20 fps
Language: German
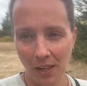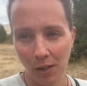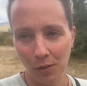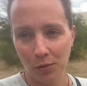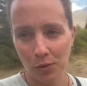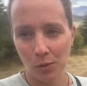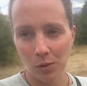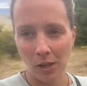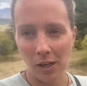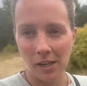auf
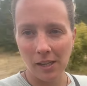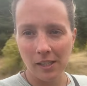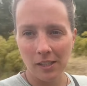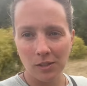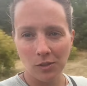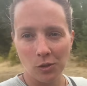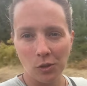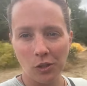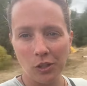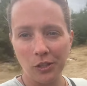so einer
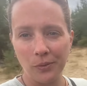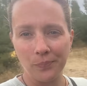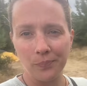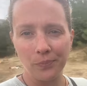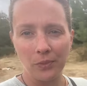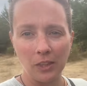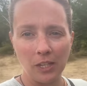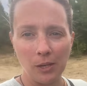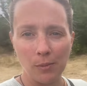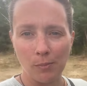Lichtung
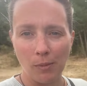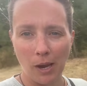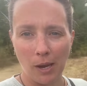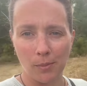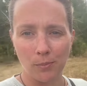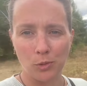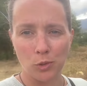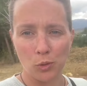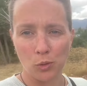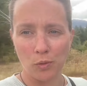neben
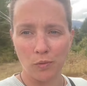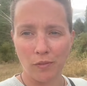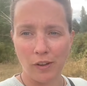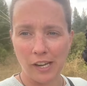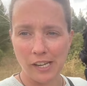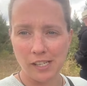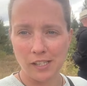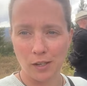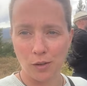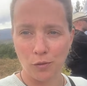einem schönen
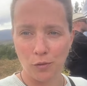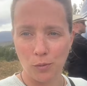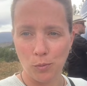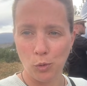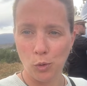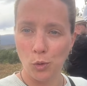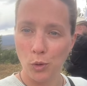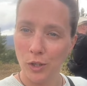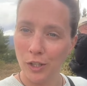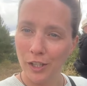Wald auf einem
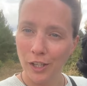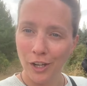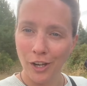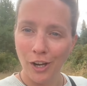Hügel